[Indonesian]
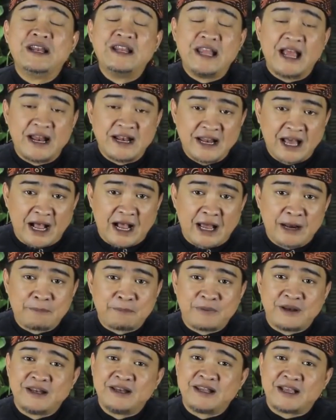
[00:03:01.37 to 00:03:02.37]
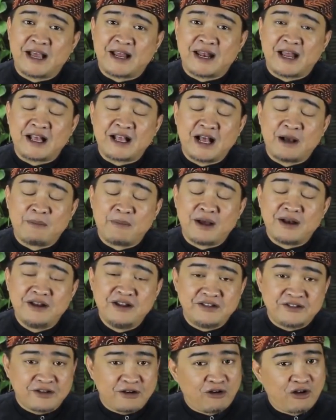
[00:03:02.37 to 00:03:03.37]
meniadakan pendidikan agama
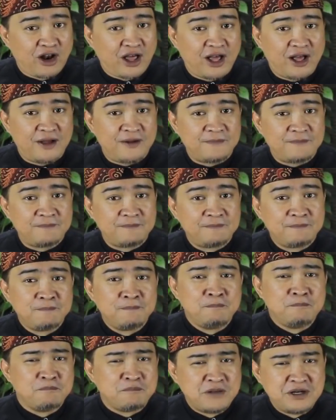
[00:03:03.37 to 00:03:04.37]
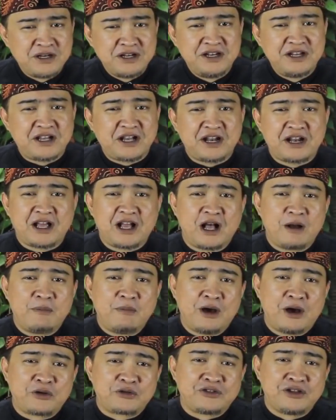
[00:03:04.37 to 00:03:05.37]
di sekolah. Pendidikan
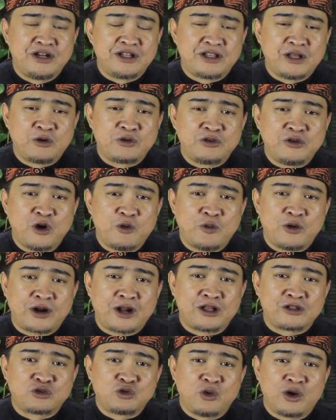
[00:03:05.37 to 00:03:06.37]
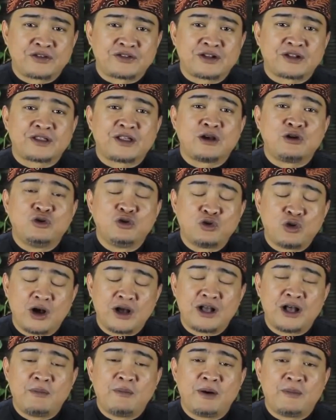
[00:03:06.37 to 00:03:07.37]
agama harus jadi tanggung jawab orang tua serta guru
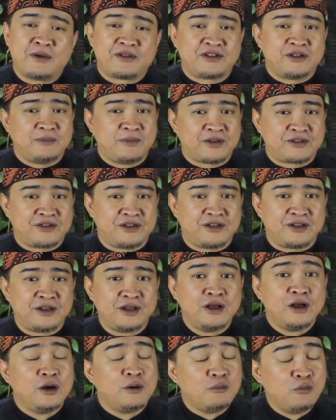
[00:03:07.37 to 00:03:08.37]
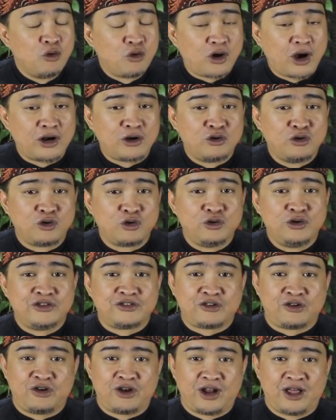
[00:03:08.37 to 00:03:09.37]
agama masing-masing, bukan guru di
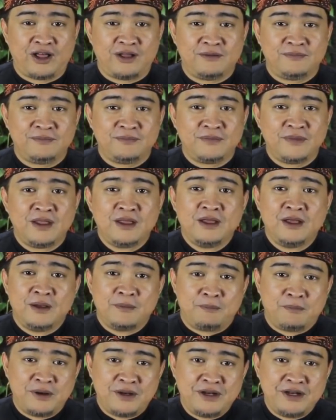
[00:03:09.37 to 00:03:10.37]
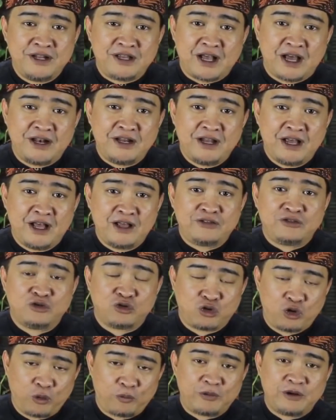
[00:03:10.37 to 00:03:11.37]
sekolah. Pendidikannya
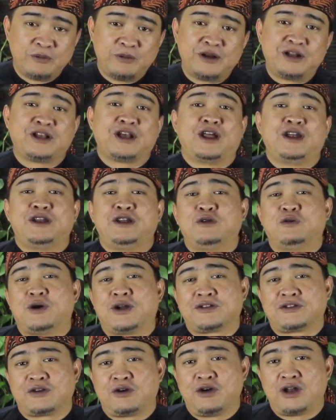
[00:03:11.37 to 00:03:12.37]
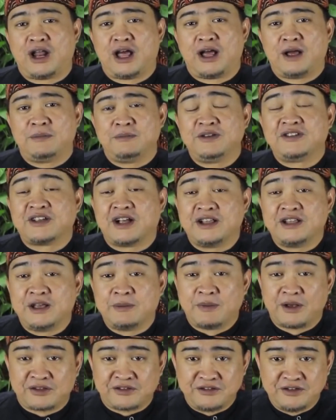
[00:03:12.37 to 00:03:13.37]
cukup diberikan di luar sekolah, misalnya
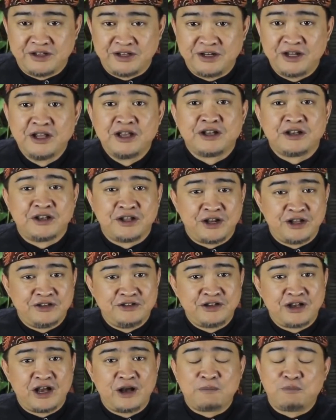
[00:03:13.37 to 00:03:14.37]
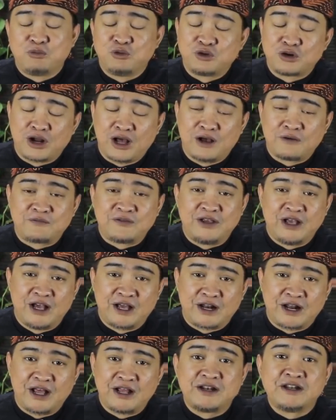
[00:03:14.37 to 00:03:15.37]
masjid gereja, pura,
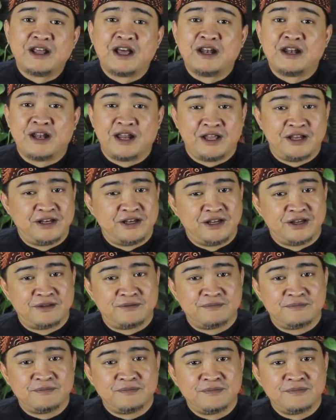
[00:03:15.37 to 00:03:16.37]
vihara, dan lainnya.